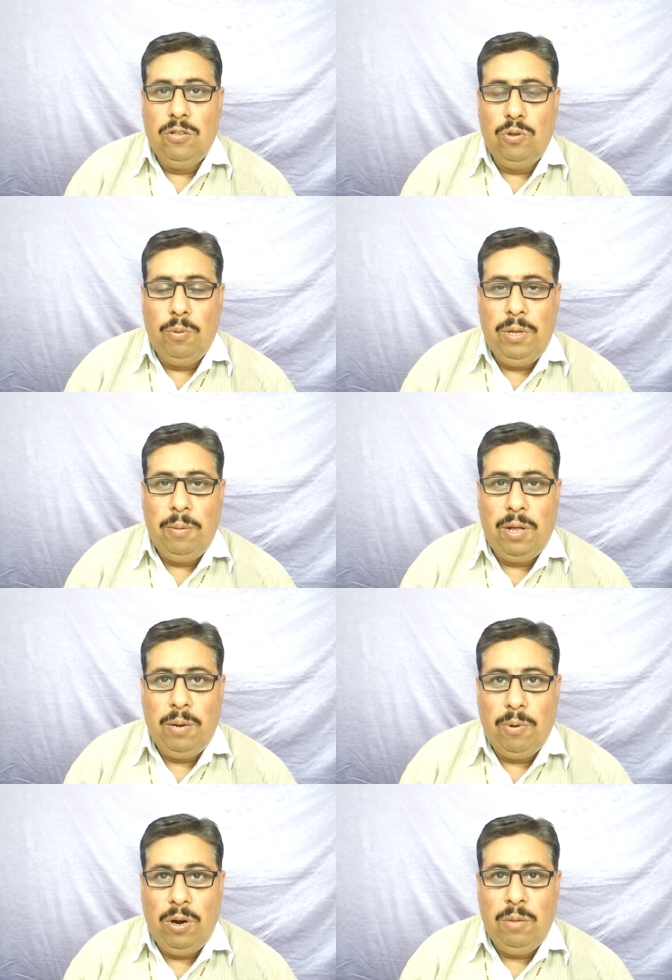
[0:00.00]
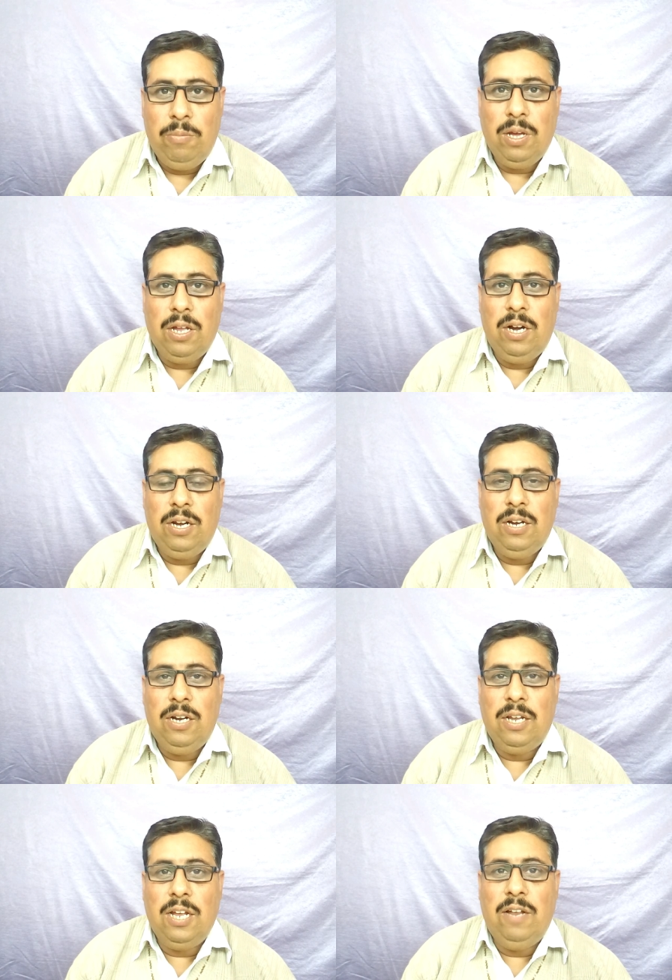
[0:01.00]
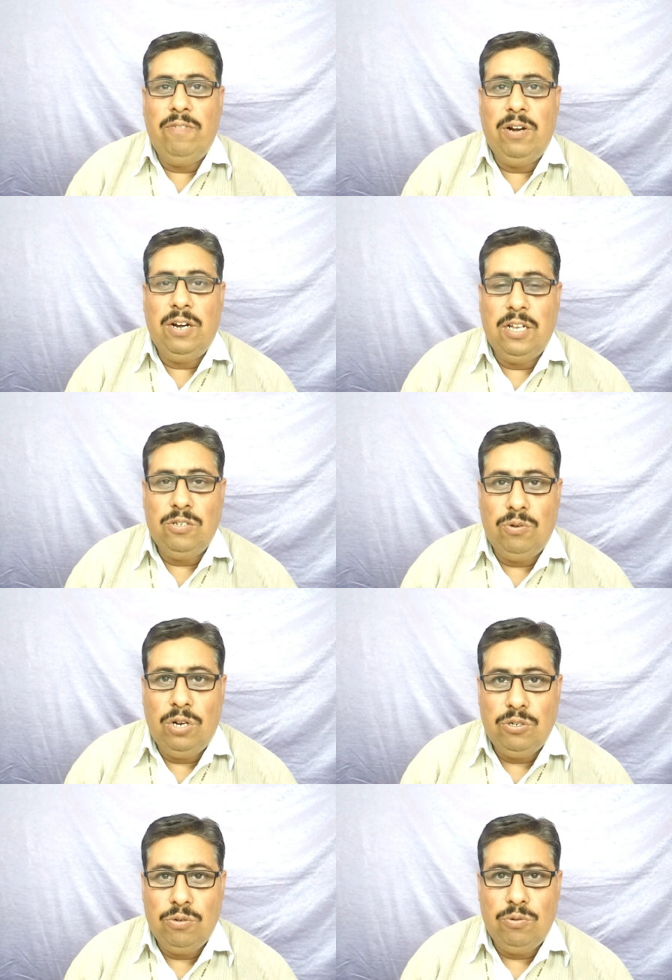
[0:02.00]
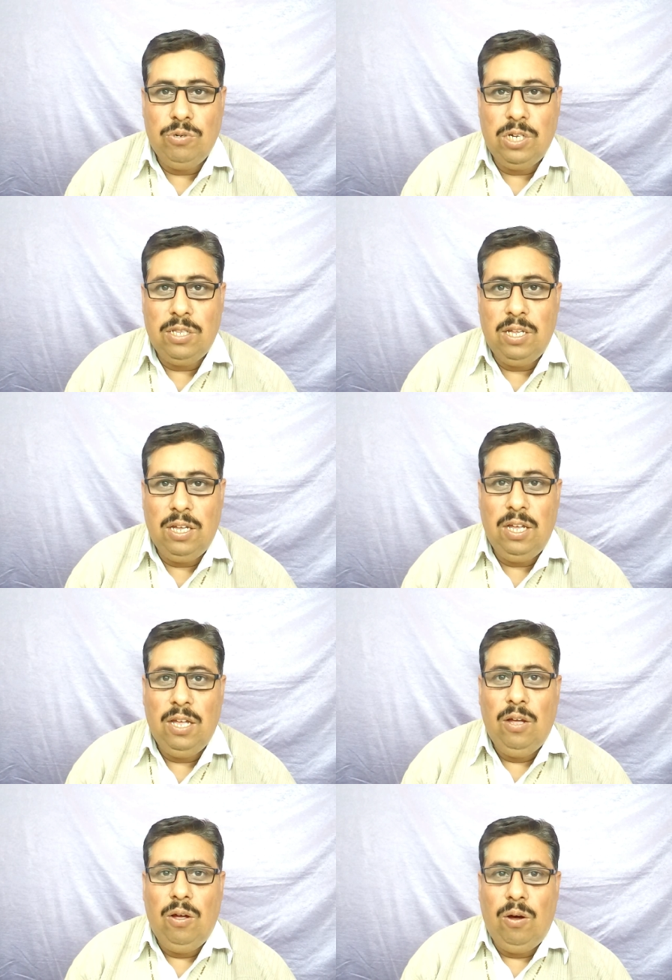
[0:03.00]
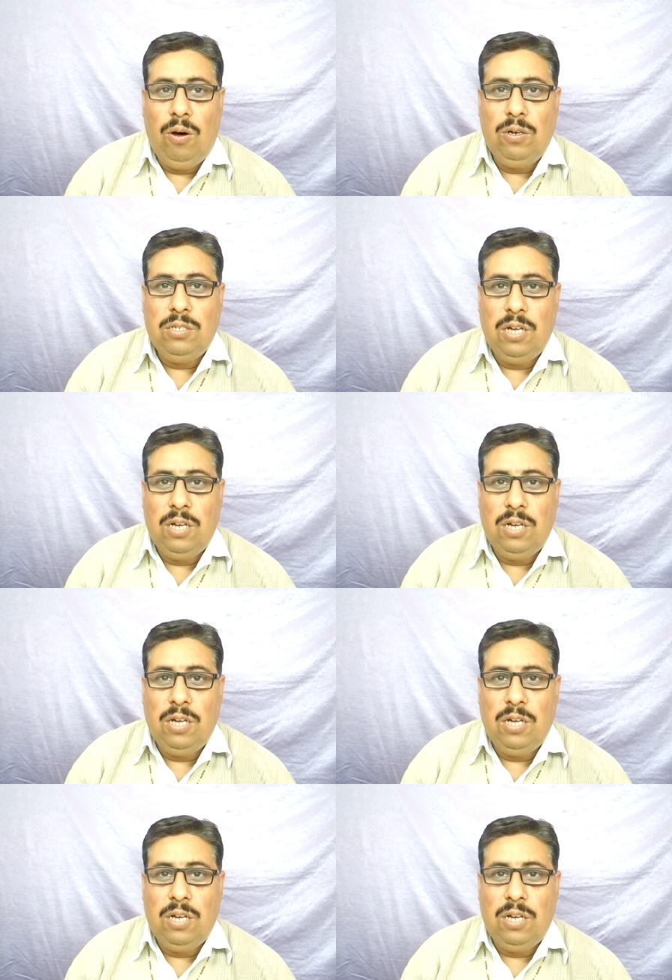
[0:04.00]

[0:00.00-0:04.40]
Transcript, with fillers: तो भी हमारी बॉडी में क्रिएटिनिन के लेवल रेज होना शुरू हो जाते हैं और